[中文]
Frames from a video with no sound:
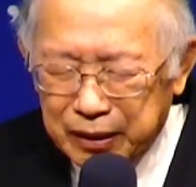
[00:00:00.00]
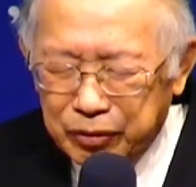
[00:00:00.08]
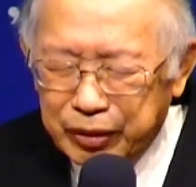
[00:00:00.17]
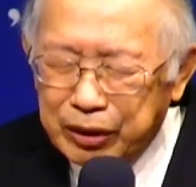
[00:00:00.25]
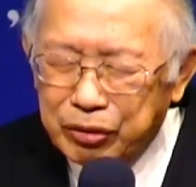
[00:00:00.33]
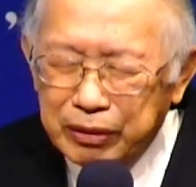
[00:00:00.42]

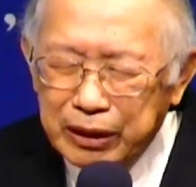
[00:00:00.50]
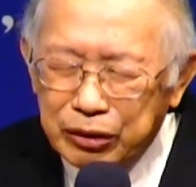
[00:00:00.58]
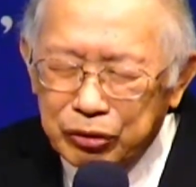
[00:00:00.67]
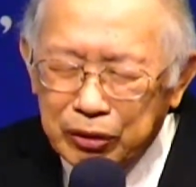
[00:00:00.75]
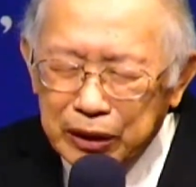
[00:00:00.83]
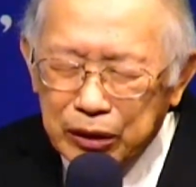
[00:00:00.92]
耶稣，你
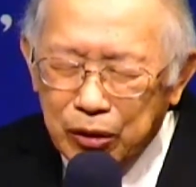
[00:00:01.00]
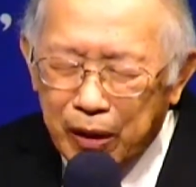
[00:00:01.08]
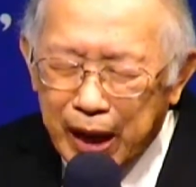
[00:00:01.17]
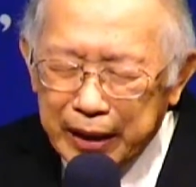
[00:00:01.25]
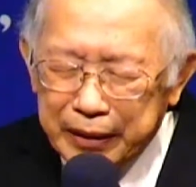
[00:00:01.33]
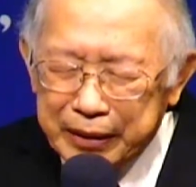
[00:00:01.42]
说你的
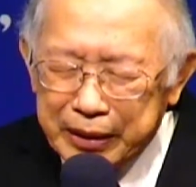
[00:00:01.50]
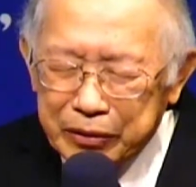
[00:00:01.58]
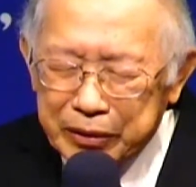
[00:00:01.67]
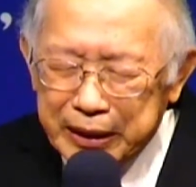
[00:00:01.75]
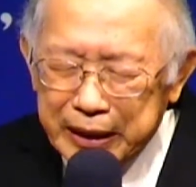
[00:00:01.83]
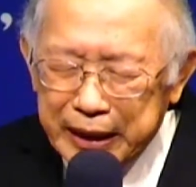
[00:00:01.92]
话语就
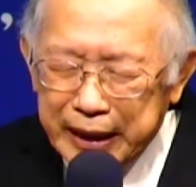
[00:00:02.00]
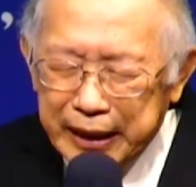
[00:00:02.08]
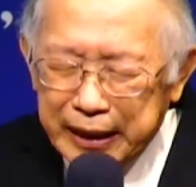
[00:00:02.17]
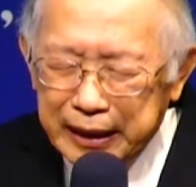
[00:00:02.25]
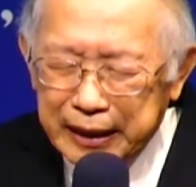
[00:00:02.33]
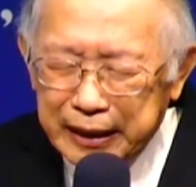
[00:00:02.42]
是
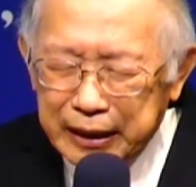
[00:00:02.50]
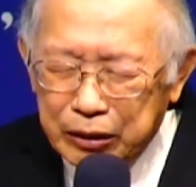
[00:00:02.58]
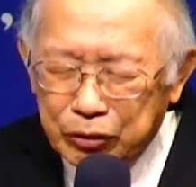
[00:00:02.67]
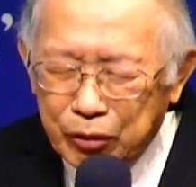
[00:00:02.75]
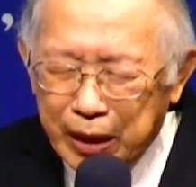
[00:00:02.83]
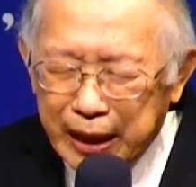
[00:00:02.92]
灵，你的
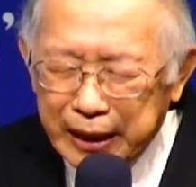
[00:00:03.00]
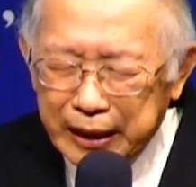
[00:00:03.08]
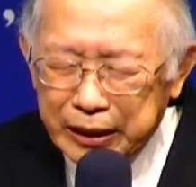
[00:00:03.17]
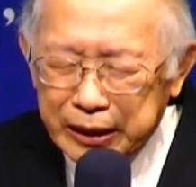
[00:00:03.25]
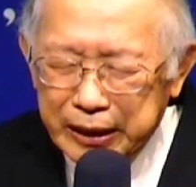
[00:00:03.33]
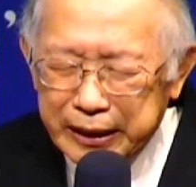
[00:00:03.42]
做爱也
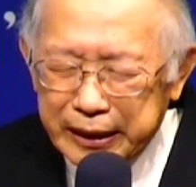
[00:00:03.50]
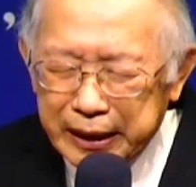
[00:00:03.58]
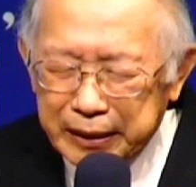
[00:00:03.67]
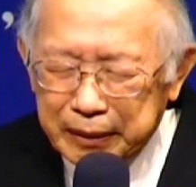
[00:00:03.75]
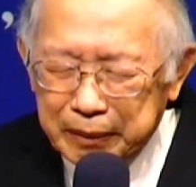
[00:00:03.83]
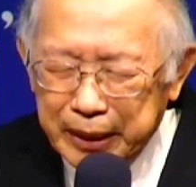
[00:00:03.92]
是生
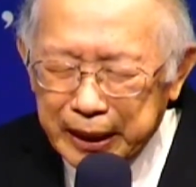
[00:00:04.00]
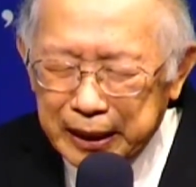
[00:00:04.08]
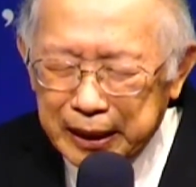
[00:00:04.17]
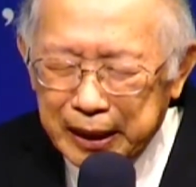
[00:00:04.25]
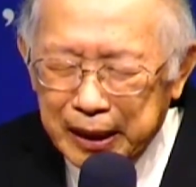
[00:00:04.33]
命。